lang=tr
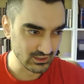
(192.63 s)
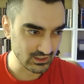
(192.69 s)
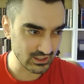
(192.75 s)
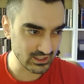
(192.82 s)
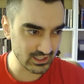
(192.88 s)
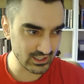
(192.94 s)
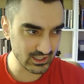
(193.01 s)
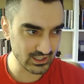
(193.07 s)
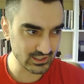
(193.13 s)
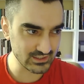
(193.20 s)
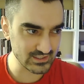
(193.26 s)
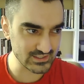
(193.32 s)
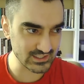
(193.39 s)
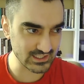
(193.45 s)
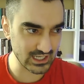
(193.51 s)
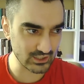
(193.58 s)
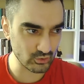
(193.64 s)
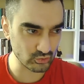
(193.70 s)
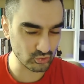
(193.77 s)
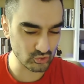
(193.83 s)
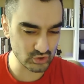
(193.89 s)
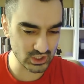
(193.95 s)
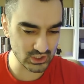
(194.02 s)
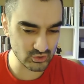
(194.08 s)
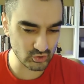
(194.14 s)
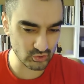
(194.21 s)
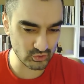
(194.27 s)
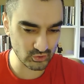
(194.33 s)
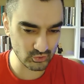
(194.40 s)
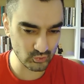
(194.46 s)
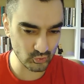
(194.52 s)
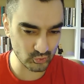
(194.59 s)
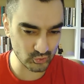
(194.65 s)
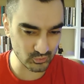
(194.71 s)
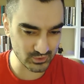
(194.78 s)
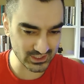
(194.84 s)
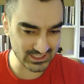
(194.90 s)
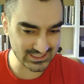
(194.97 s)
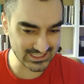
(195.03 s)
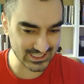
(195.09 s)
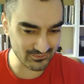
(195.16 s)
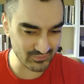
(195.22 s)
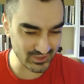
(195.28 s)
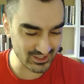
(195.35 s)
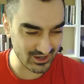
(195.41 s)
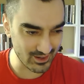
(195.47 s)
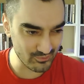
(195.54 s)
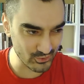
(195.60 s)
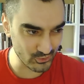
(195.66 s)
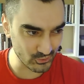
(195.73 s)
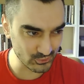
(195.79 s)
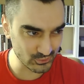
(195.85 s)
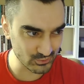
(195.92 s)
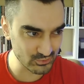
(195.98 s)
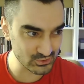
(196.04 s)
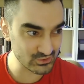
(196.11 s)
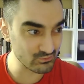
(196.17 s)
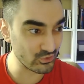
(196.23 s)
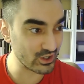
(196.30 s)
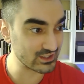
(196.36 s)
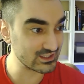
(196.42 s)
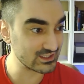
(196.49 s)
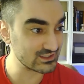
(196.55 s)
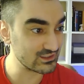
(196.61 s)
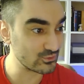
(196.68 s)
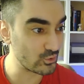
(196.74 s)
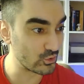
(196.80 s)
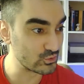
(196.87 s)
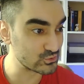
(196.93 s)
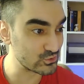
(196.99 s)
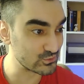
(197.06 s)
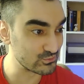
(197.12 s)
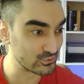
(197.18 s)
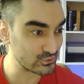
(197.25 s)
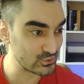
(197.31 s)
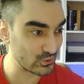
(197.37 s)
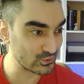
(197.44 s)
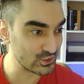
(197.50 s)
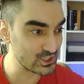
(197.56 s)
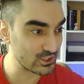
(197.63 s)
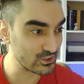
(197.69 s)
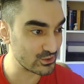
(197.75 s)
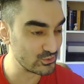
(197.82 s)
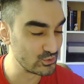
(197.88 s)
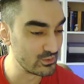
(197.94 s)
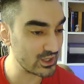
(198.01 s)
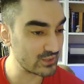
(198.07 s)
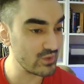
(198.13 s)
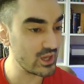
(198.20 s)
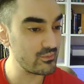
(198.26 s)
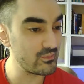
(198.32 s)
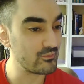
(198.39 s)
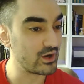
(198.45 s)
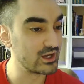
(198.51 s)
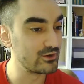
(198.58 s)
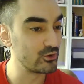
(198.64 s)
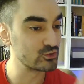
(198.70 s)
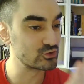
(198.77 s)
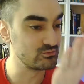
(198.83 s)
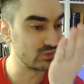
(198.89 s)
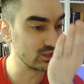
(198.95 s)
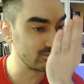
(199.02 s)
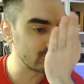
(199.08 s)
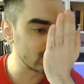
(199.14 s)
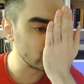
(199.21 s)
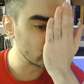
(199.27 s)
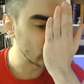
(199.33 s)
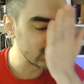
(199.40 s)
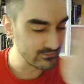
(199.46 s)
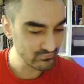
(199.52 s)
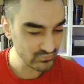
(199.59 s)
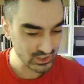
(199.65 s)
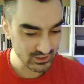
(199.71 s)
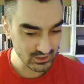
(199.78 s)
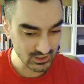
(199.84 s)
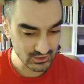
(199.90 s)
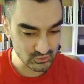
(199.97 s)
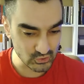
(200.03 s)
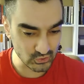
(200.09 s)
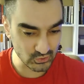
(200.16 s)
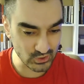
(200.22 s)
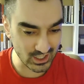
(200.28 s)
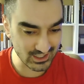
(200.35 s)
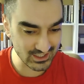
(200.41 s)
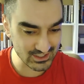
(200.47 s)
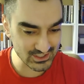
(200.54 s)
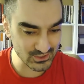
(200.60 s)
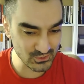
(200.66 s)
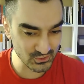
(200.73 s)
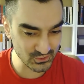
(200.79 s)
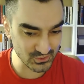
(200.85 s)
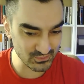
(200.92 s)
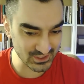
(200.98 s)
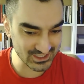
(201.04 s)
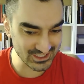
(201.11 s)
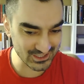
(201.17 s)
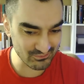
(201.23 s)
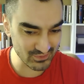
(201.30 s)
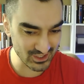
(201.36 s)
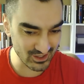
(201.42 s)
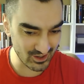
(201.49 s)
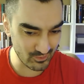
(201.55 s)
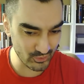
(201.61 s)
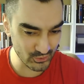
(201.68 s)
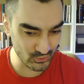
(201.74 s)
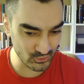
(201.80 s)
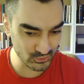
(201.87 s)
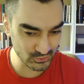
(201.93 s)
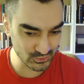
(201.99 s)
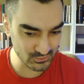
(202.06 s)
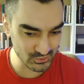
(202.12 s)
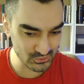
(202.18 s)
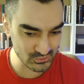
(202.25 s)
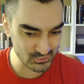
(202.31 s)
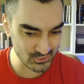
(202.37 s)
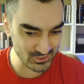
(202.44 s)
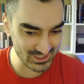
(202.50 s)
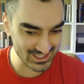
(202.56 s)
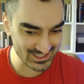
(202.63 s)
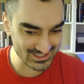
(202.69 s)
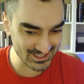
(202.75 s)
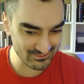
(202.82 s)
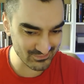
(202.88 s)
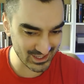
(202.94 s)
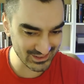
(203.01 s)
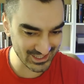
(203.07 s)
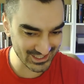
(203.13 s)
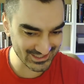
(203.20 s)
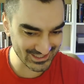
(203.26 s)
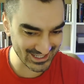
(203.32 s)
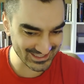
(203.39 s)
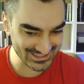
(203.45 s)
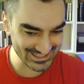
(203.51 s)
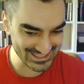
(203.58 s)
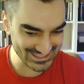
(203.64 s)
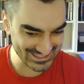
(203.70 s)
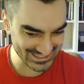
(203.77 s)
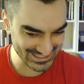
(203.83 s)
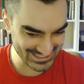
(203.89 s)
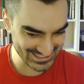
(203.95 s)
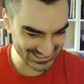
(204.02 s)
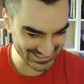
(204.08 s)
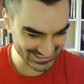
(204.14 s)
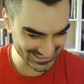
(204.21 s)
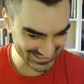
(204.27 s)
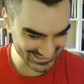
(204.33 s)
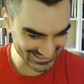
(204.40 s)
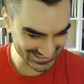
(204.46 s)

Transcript: e, ee, Tisigal Kotuç'a. Çünkü YouTube'daki 40 bin abone olduğumuz bu arada kokusuz mutlu çok teşekkür ediyorum Yemek mehbim hayırlı olsun balım benim. Çünkü arkadaşlar YouTube'da 40 bin abone olduğumuzu söylersek benden tatlı isteyeceksiniz.